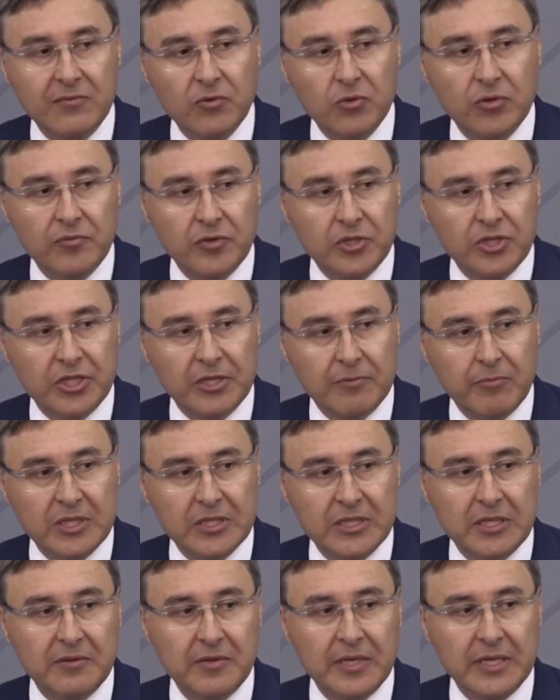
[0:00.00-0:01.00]
основное высшее
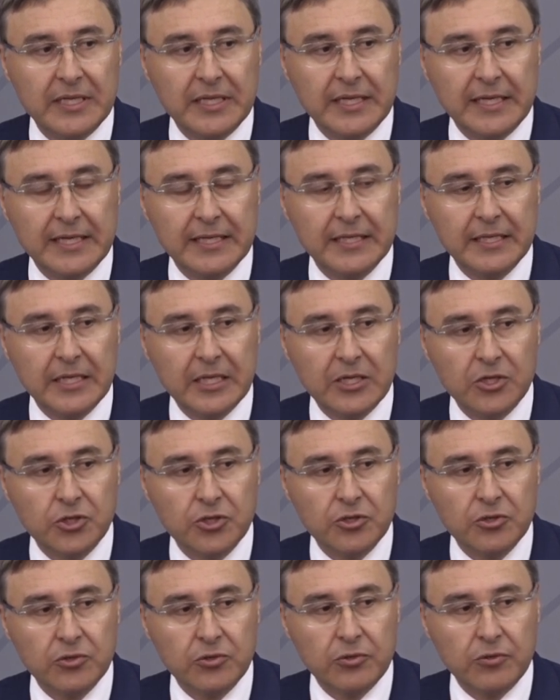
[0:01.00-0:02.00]
образование
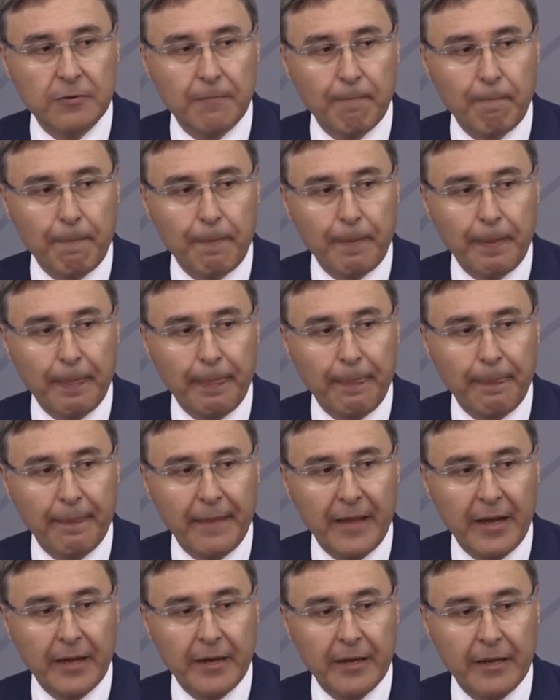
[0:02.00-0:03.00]
должно
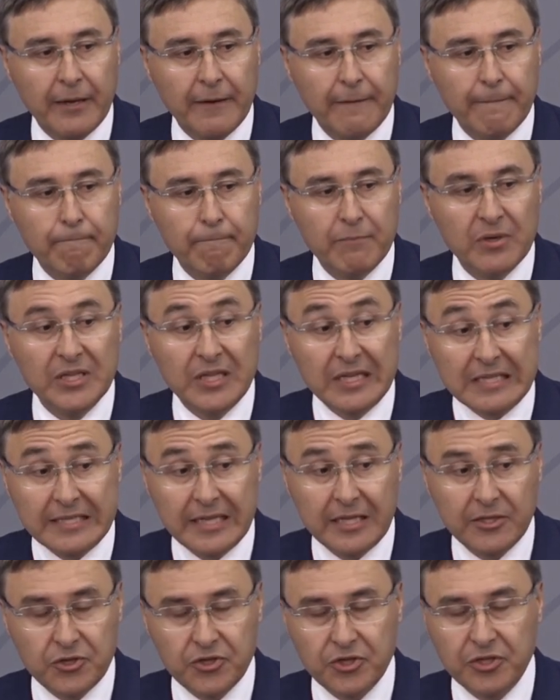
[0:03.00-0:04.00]
а, быть
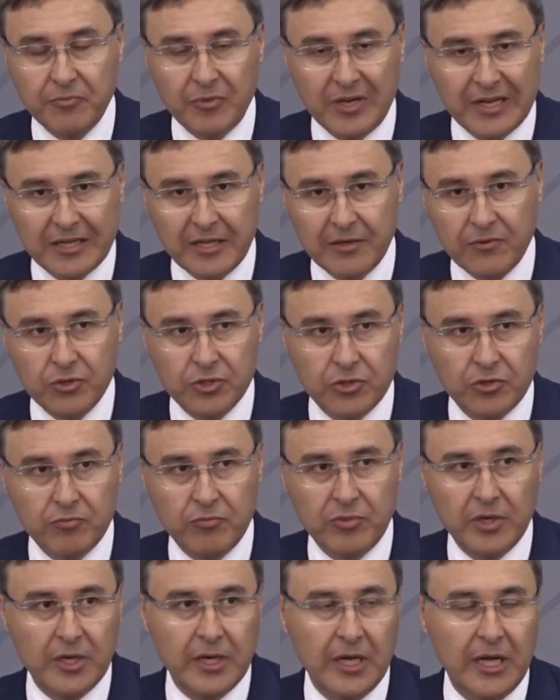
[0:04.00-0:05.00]
достаточным для того,
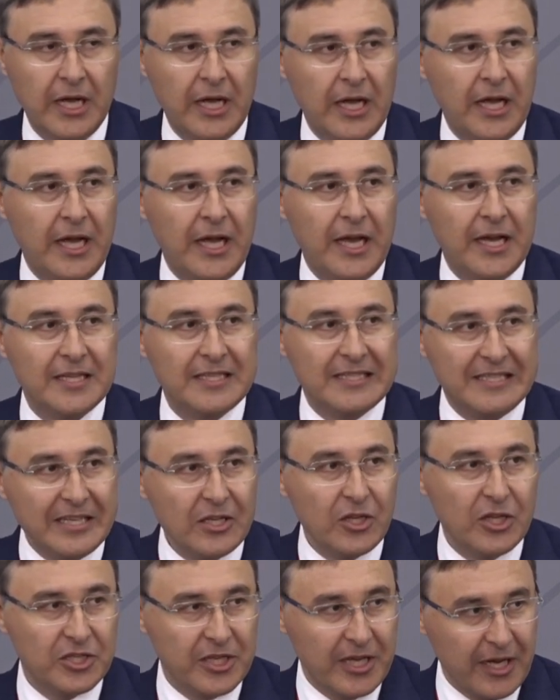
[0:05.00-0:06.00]
чтобы
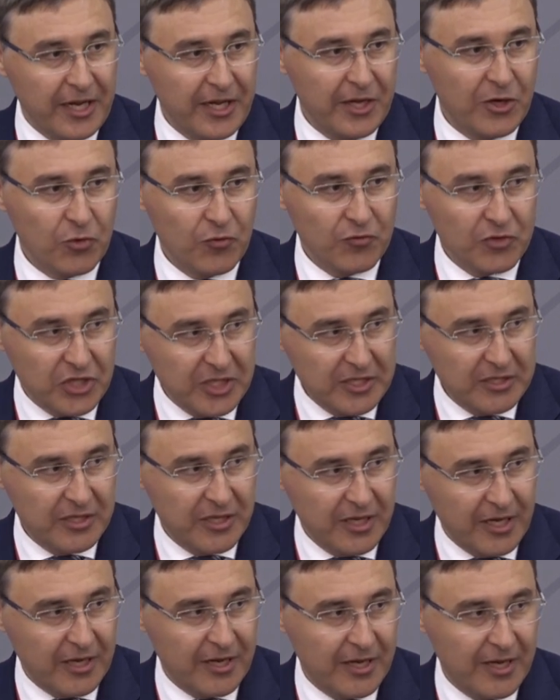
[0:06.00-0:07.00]
сделать карьеру в
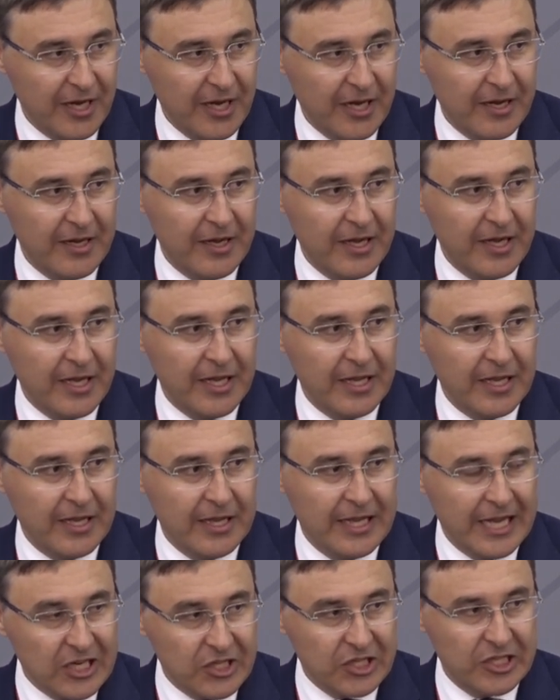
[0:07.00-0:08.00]
жизни –
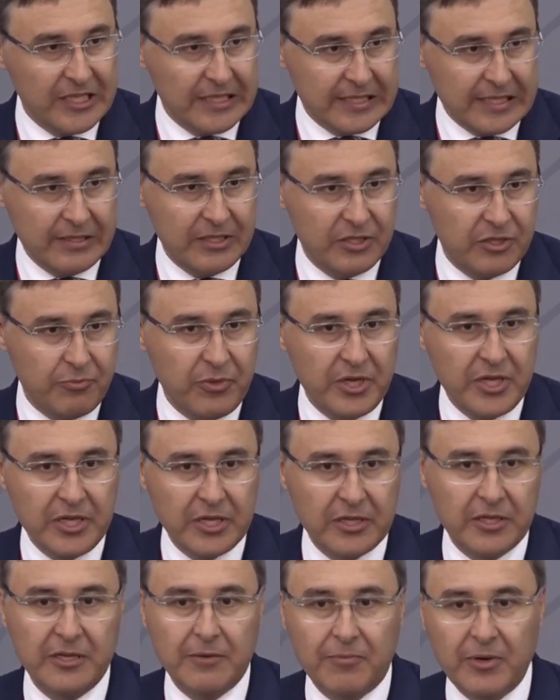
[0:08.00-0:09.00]
даже если тебе
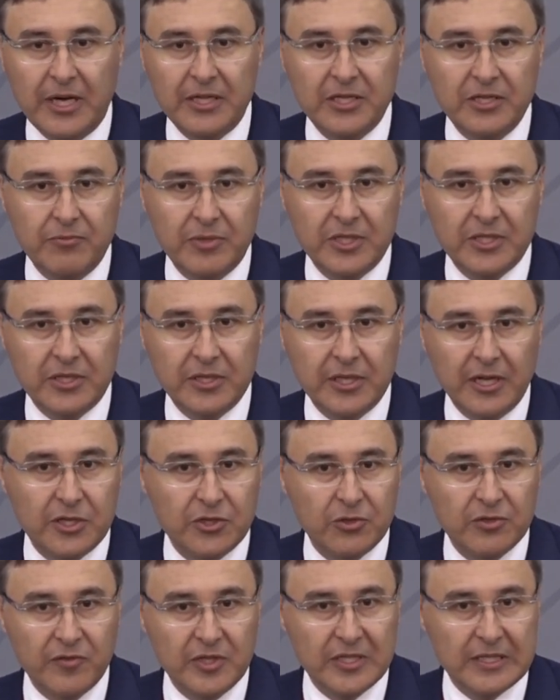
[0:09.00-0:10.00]
нет необходимости
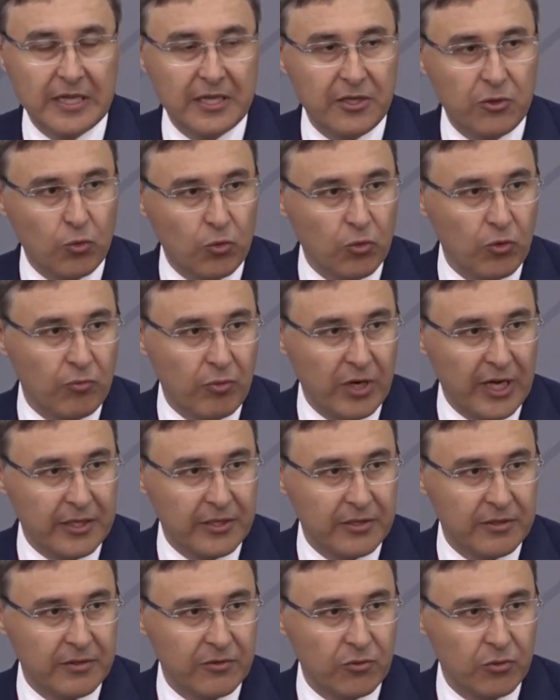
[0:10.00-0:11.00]
дальше свои знания
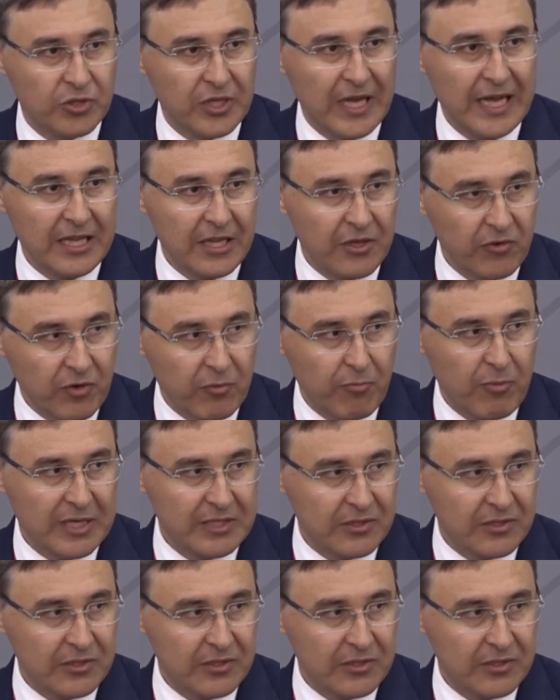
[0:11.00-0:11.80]
углублять. То есть этого